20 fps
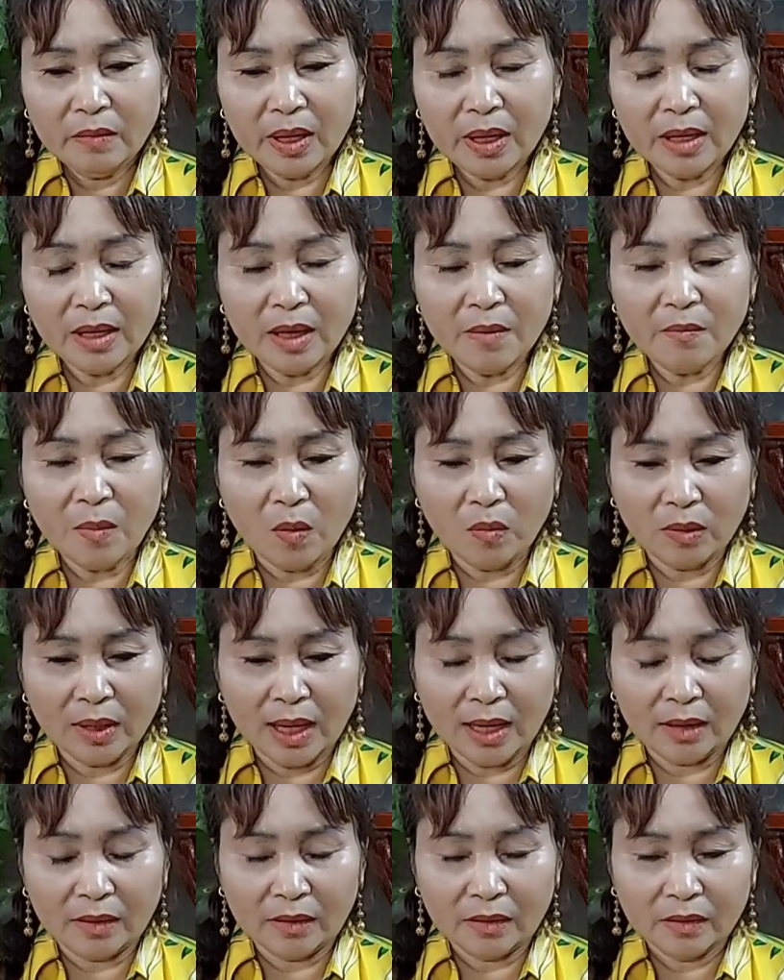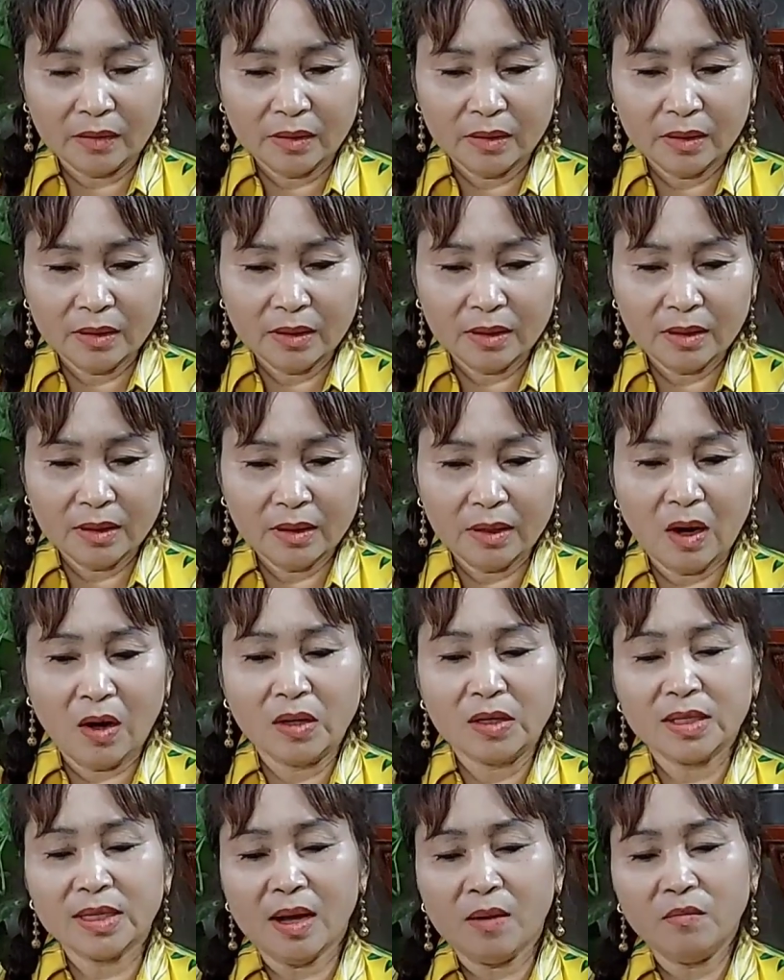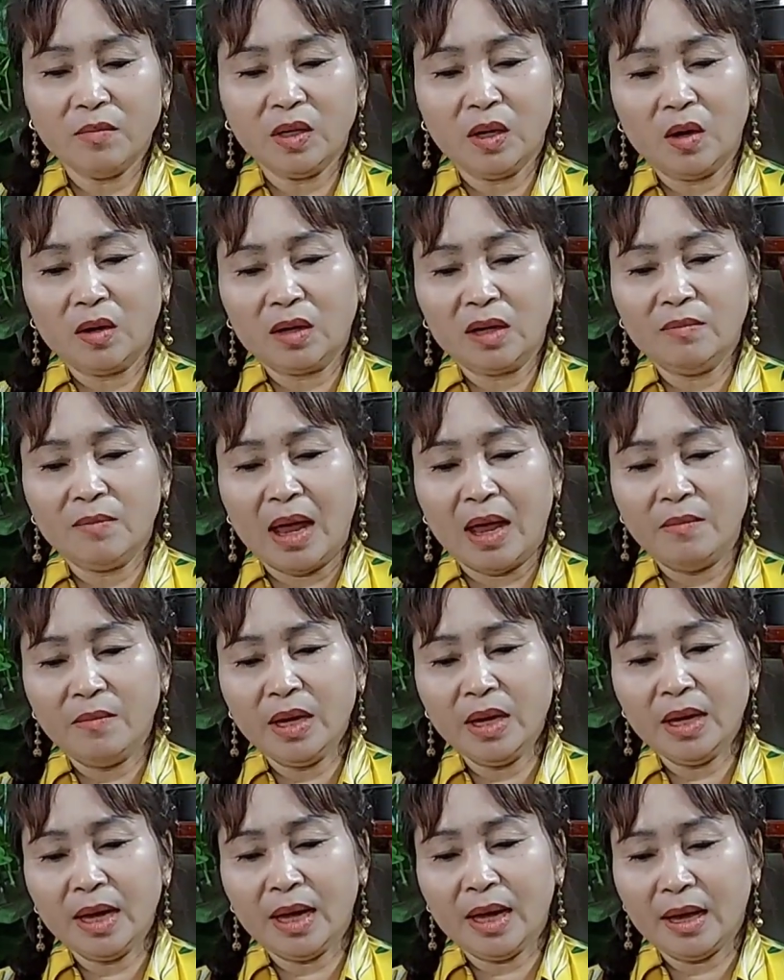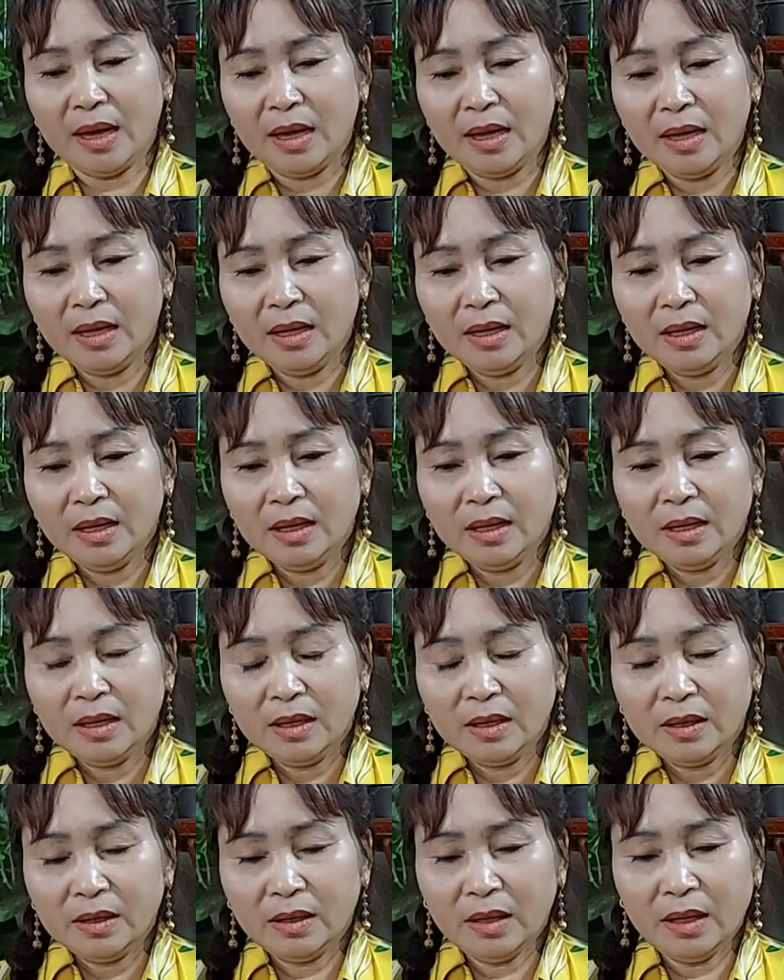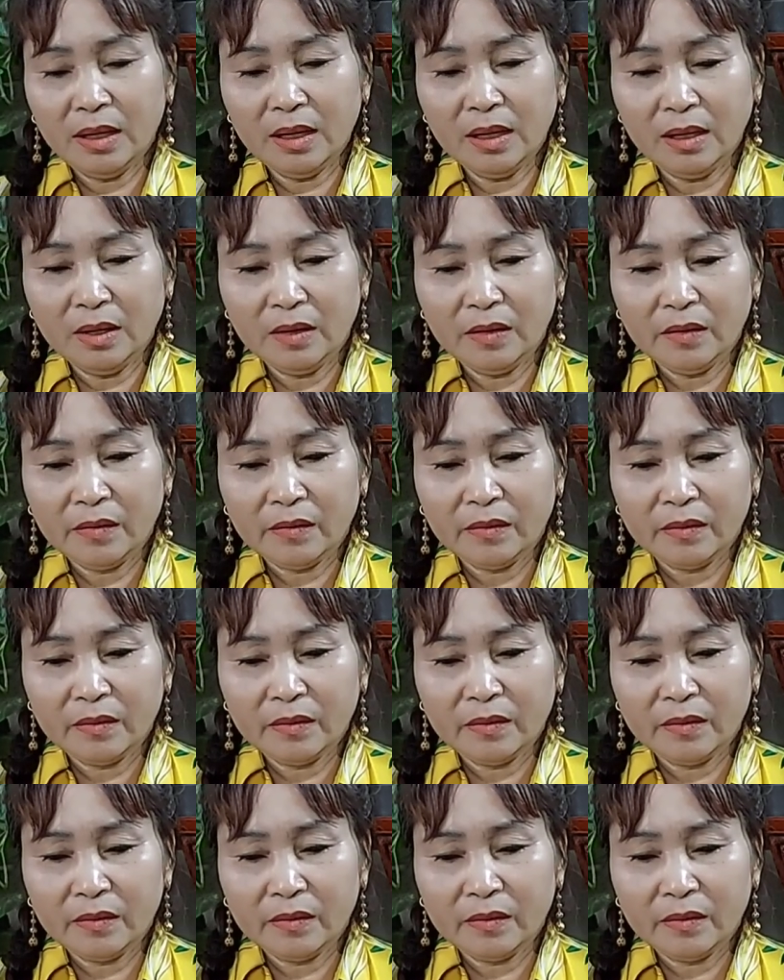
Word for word: mới thêm một lần. Rồi xong rồi cái bảy mới nghe. Này